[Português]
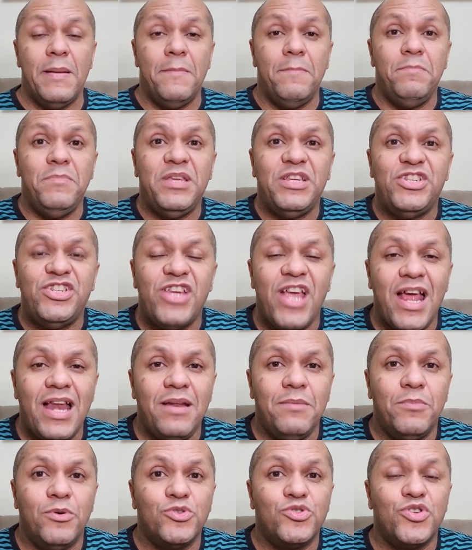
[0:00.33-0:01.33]

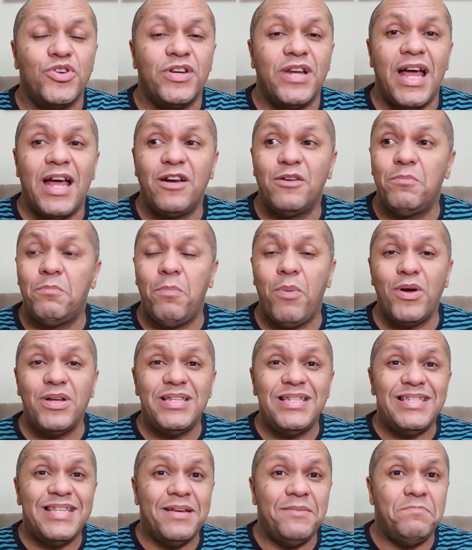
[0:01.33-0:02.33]
Michele Bolsonaro
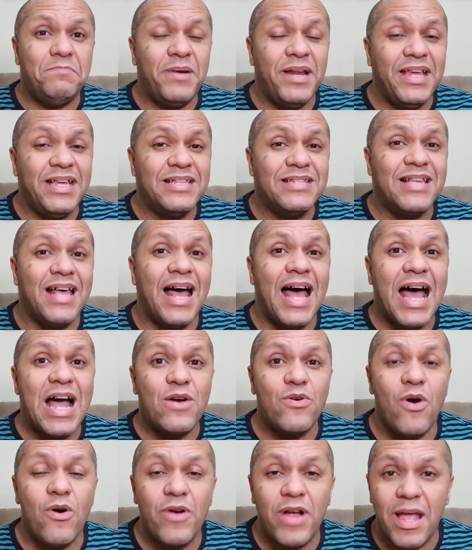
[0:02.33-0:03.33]
pode ser presa a
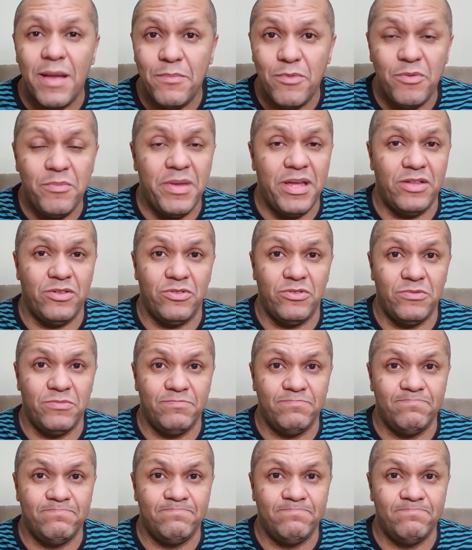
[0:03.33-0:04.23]
qualquer momento.